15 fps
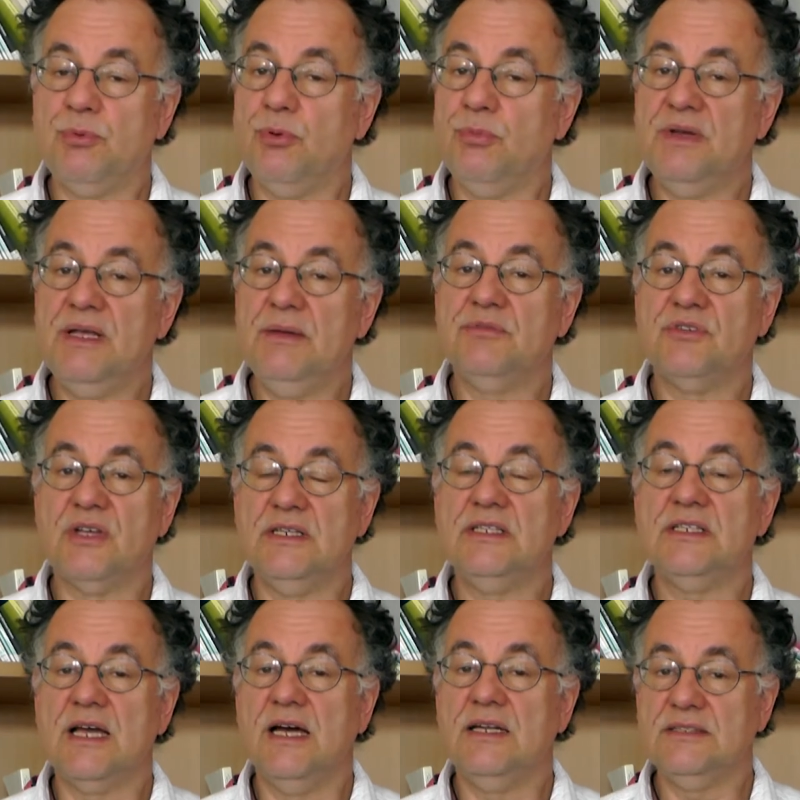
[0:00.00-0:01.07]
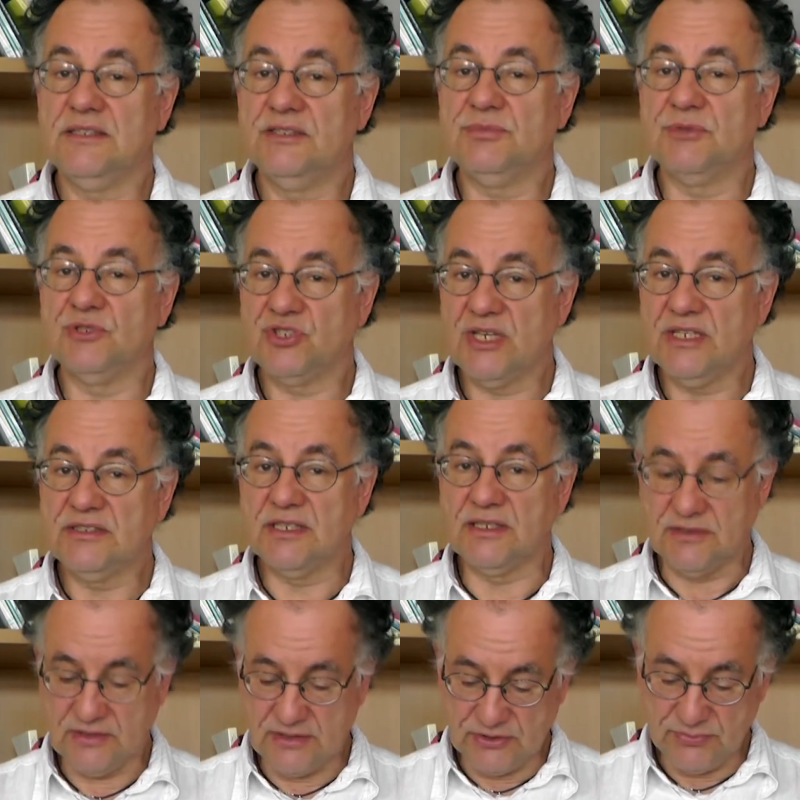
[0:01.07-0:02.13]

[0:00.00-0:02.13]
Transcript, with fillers: Das Problem ist eigentlich gar nicht, dass man Stress hat.